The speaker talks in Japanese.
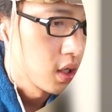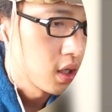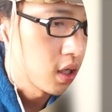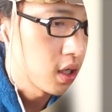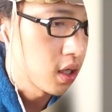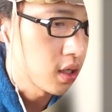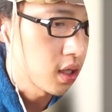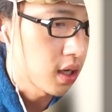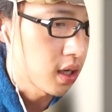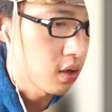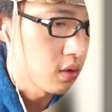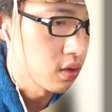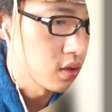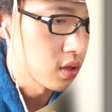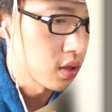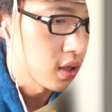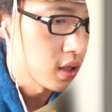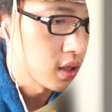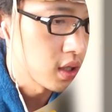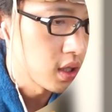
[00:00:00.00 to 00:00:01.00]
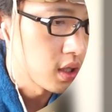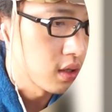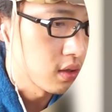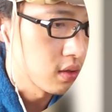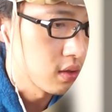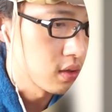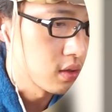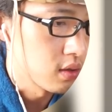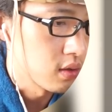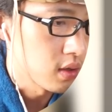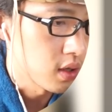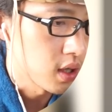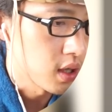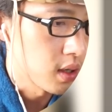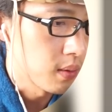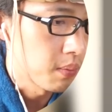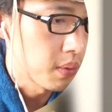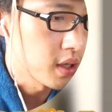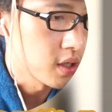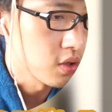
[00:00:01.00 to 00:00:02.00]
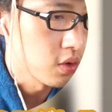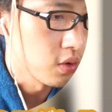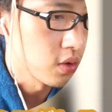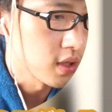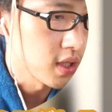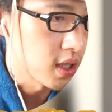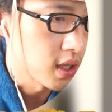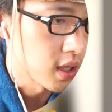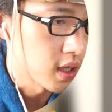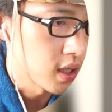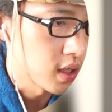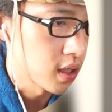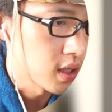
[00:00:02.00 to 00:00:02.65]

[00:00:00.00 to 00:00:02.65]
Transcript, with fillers: えー、誰を連れて行くのかね、やっぱりジョーさんか